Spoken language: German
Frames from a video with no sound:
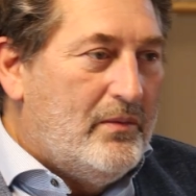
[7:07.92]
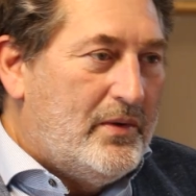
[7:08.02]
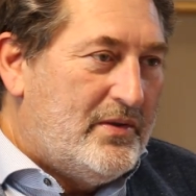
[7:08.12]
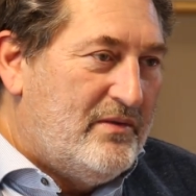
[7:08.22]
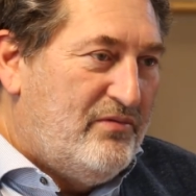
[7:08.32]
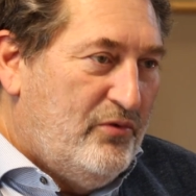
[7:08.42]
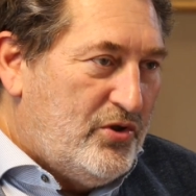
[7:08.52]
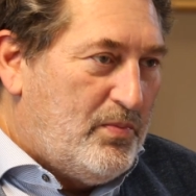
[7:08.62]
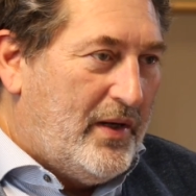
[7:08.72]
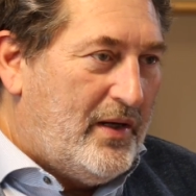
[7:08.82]
über diesen Fuß
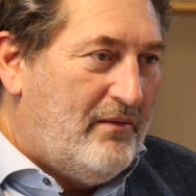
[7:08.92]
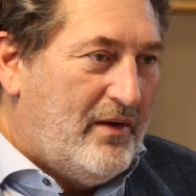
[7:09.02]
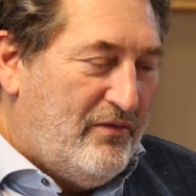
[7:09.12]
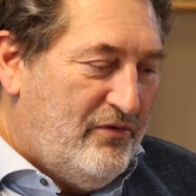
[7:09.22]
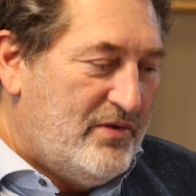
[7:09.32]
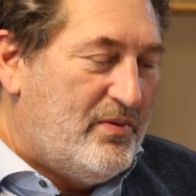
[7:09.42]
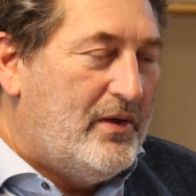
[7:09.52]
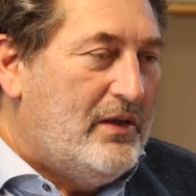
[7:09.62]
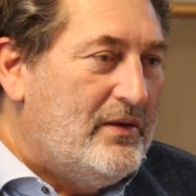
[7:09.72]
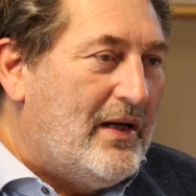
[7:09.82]
sprechen, weil der genau. Fuß war
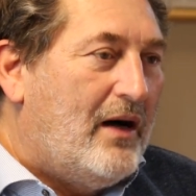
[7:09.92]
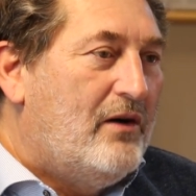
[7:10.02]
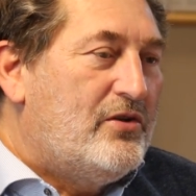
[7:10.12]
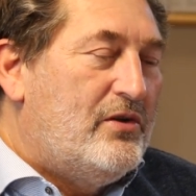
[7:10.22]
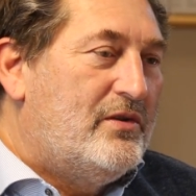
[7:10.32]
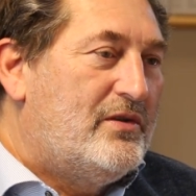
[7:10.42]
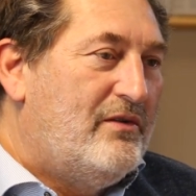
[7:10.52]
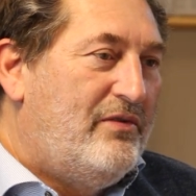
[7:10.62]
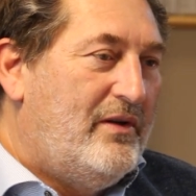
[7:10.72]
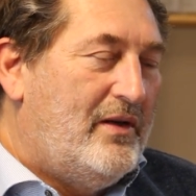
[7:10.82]
ja nur der Auslöser
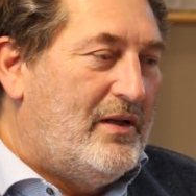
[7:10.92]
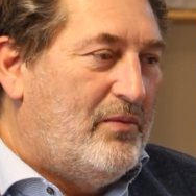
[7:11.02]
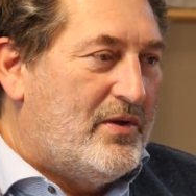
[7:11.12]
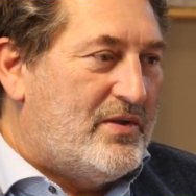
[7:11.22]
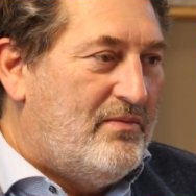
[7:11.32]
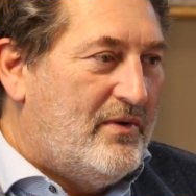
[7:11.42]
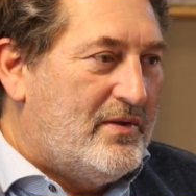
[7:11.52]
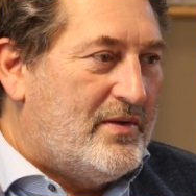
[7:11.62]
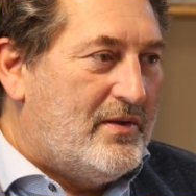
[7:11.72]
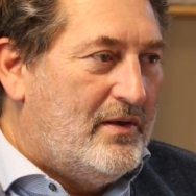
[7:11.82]
für Richtig. etwas,
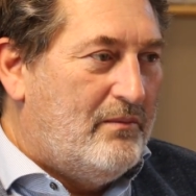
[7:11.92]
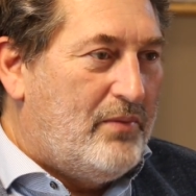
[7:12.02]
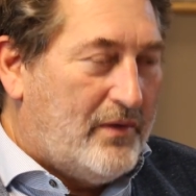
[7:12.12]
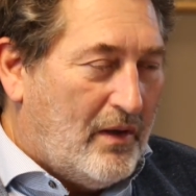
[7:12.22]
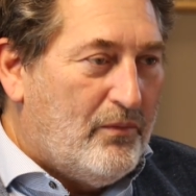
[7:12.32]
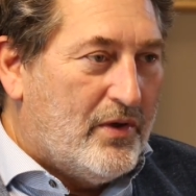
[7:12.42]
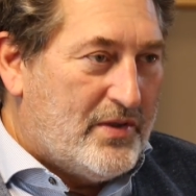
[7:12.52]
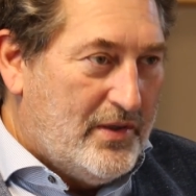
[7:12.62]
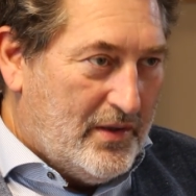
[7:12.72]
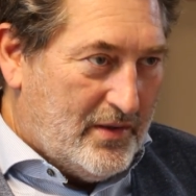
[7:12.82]
was äh, dann
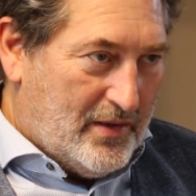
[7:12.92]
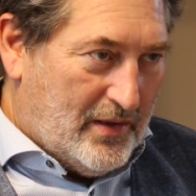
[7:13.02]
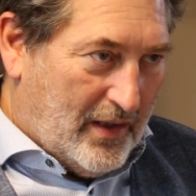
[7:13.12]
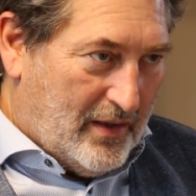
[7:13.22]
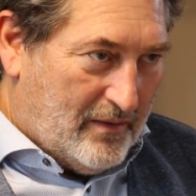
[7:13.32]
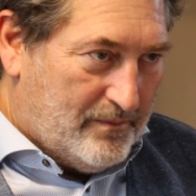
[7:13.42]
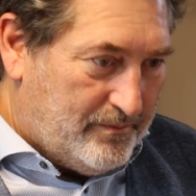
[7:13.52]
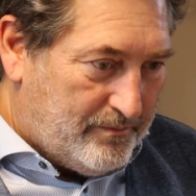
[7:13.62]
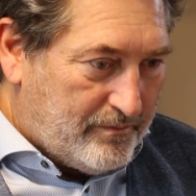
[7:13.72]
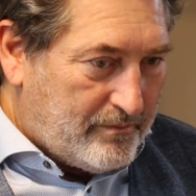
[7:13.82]
passiert ist in einer
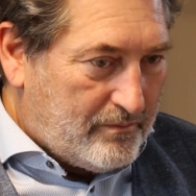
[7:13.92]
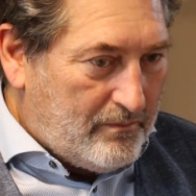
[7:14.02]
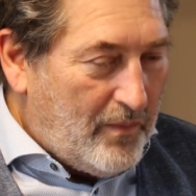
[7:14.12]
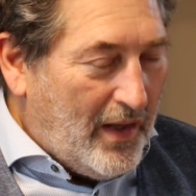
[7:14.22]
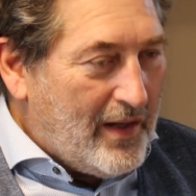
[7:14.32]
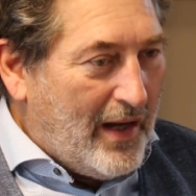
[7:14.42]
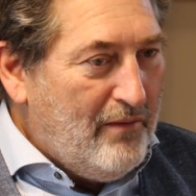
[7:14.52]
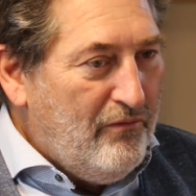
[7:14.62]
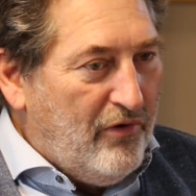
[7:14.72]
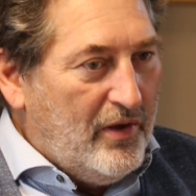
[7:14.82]

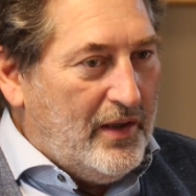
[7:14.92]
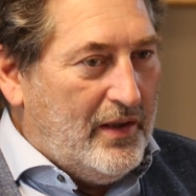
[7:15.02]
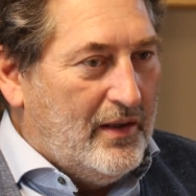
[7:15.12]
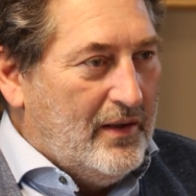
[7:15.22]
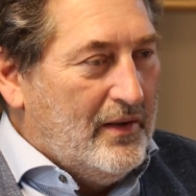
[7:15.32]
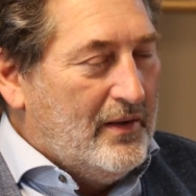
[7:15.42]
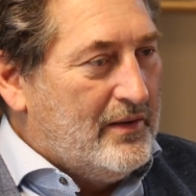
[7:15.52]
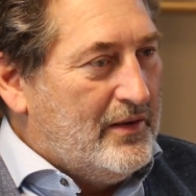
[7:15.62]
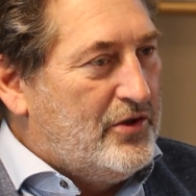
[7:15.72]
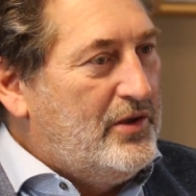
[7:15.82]
Reihenfolge,
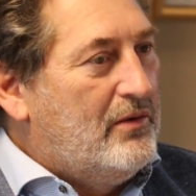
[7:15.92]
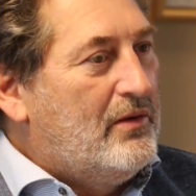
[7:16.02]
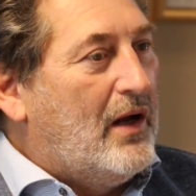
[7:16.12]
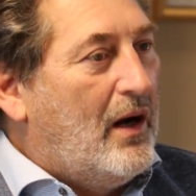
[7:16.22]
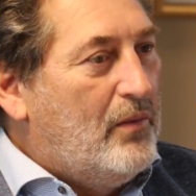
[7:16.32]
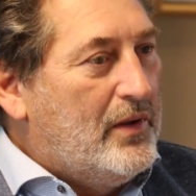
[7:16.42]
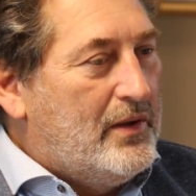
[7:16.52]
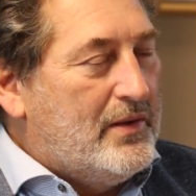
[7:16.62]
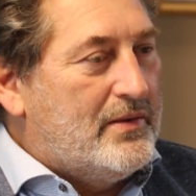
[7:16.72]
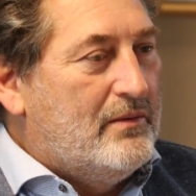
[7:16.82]
die schier unglaublich
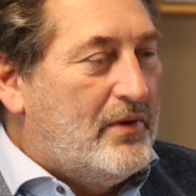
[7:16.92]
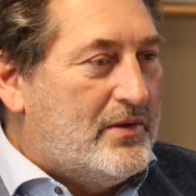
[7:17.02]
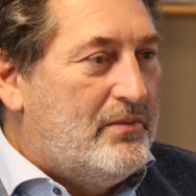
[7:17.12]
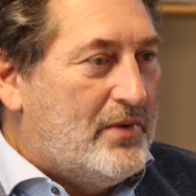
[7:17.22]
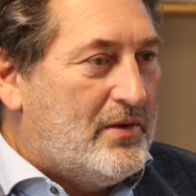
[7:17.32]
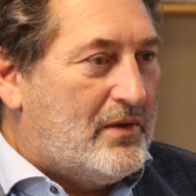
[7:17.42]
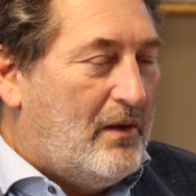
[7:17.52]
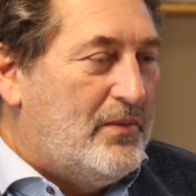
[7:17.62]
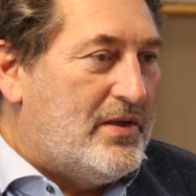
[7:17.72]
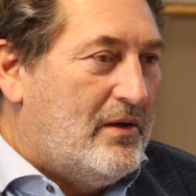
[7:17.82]
ist. Du warst, wie gesagt,
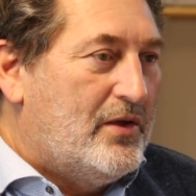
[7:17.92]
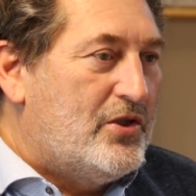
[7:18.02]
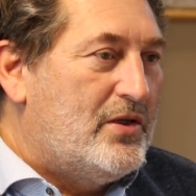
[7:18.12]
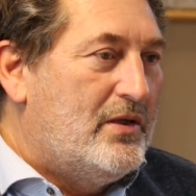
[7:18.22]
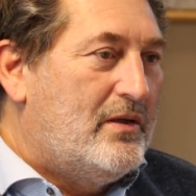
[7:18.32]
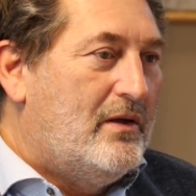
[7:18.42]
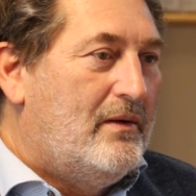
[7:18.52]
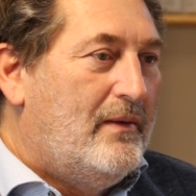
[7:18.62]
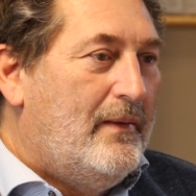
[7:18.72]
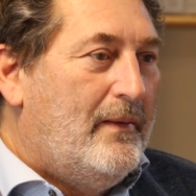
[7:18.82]
damals Angestellter,
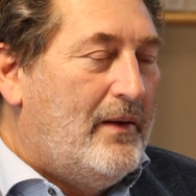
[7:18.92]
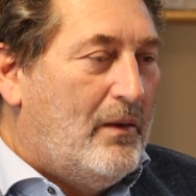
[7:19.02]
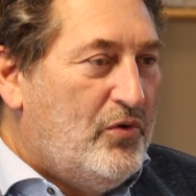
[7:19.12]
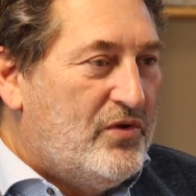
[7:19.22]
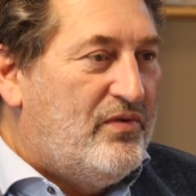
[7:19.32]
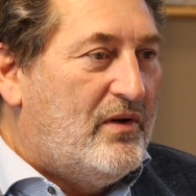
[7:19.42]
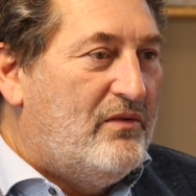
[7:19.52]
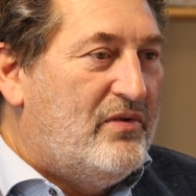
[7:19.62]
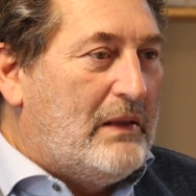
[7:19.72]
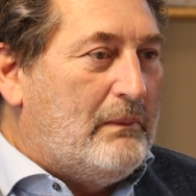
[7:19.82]
ja, Busfahrer
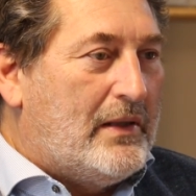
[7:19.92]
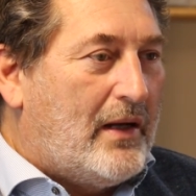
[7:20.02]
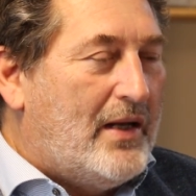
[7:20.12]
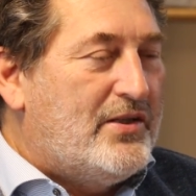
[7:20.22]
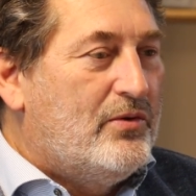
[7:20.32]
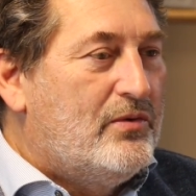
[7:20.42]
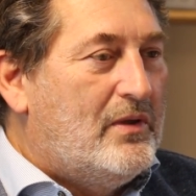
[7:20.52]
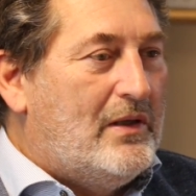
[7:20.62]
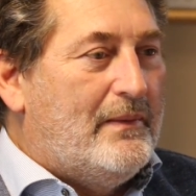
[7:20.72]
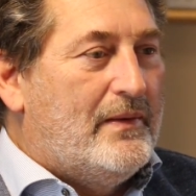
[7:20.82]
von einem
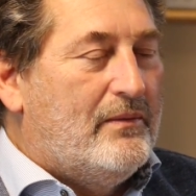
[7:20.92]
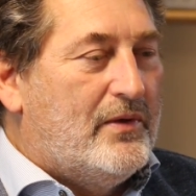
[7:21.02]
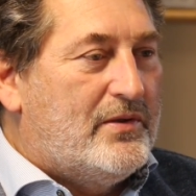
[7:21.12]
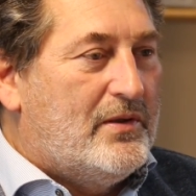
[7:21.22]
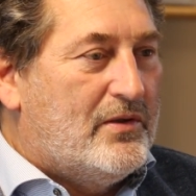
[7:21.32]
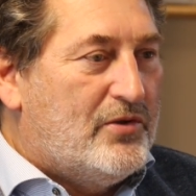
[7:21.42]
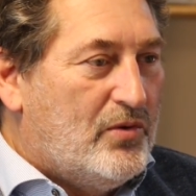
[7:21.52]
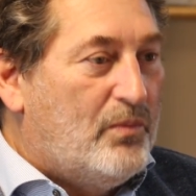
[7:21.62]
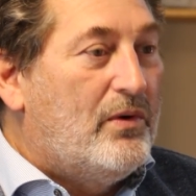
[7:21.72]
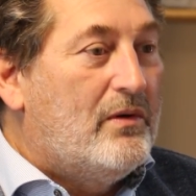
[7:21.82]
Reiseunternehmen, da warst du mhm. in ganz
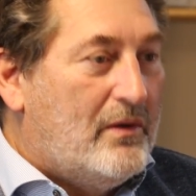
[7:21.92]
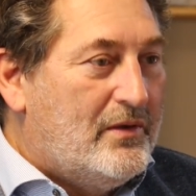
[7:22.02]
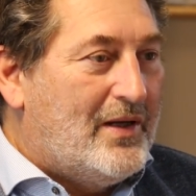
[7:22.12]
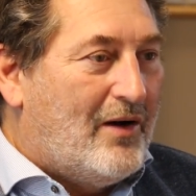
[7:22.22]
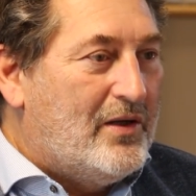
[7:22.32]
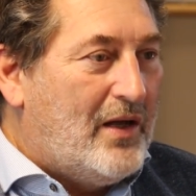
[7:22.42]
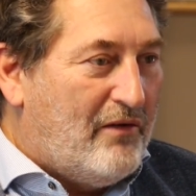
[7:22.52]
Europa und natürlich auch in